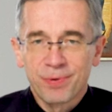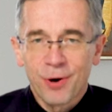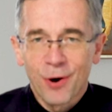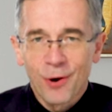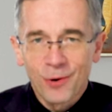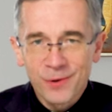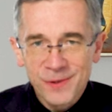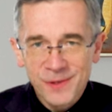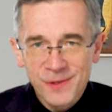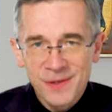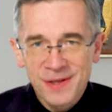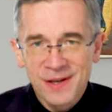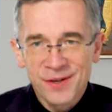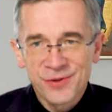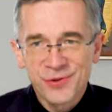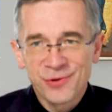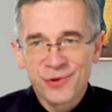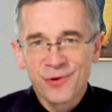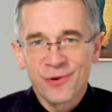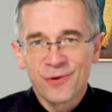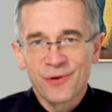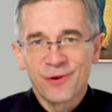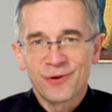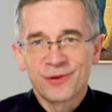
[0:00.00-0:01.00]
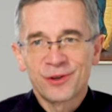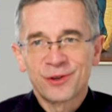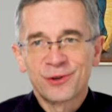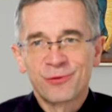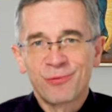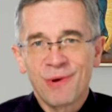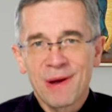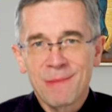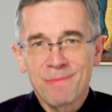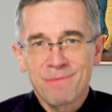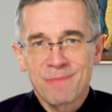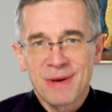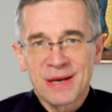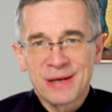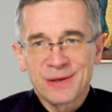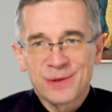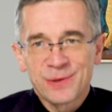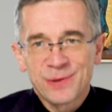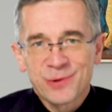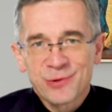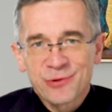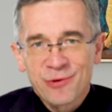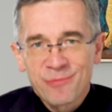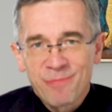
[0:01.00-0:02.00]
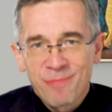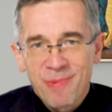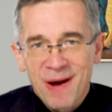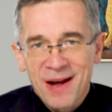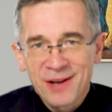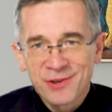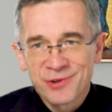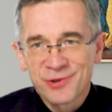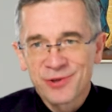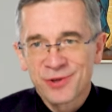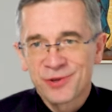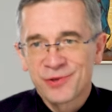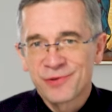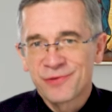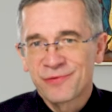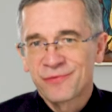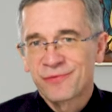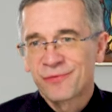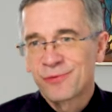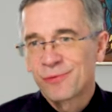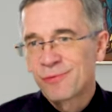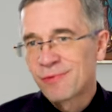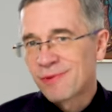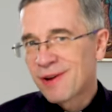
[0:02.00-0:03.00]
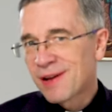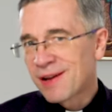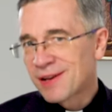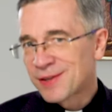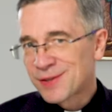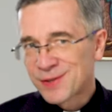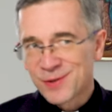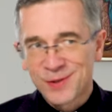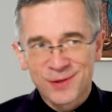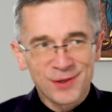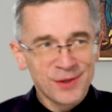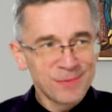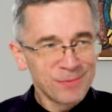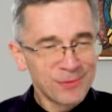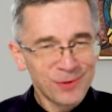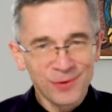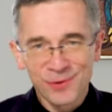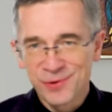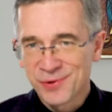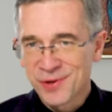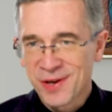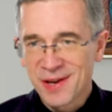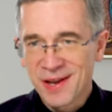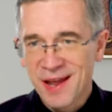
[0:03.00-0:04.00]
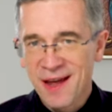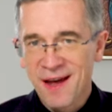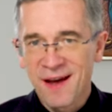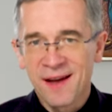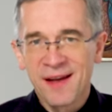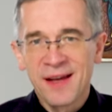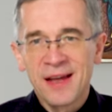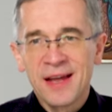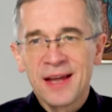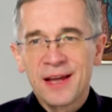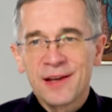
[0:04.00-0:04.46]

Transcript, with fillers: poznać go głębiej, zobaczyć w ogóle z czym to się je,